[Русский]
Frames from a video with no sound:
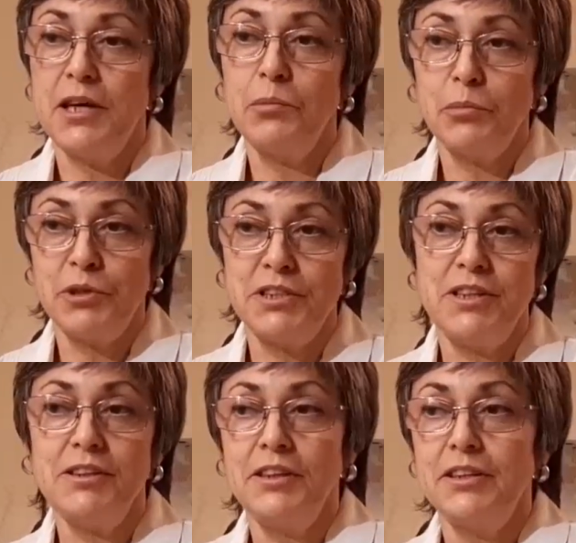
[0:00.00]
Я бы
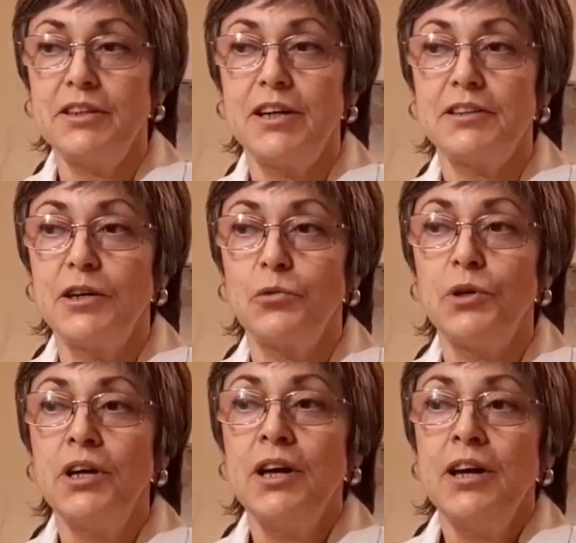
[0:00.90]
определила это как
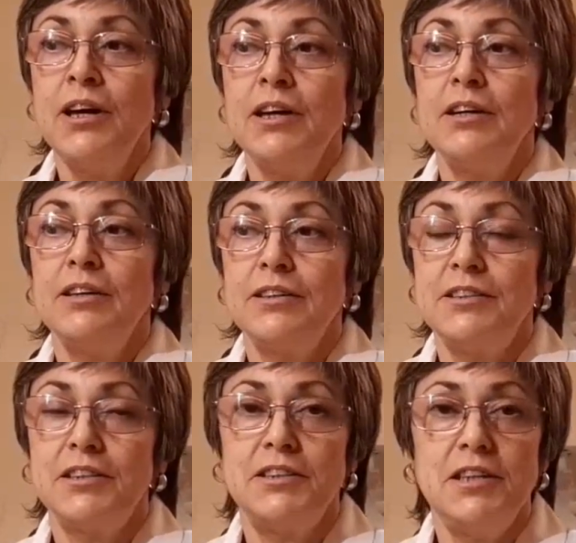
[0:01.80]
такой э,
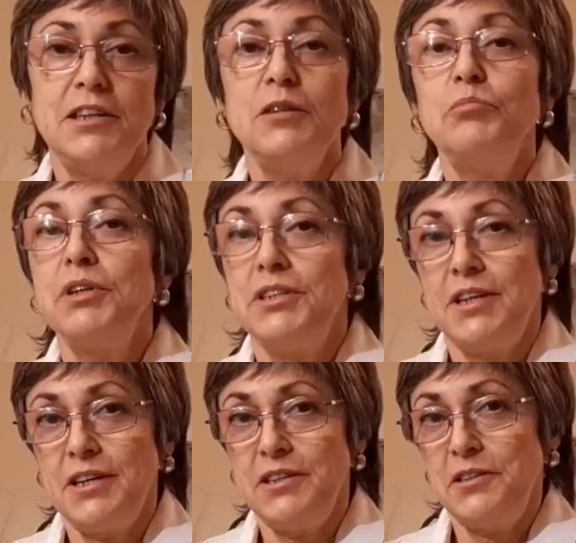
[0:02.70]
текстильный
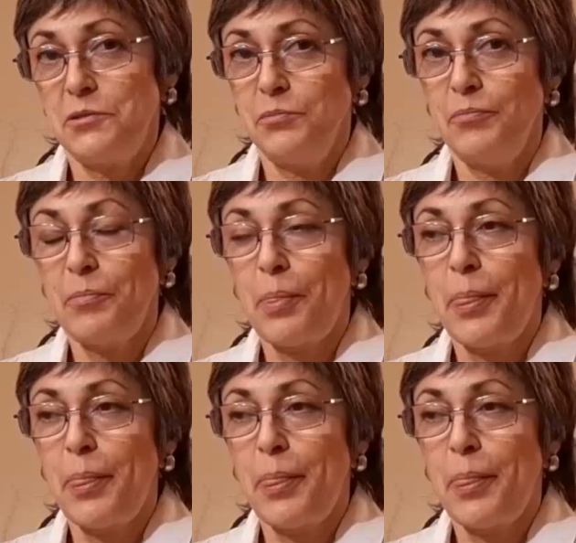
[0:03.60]
импрессионизм.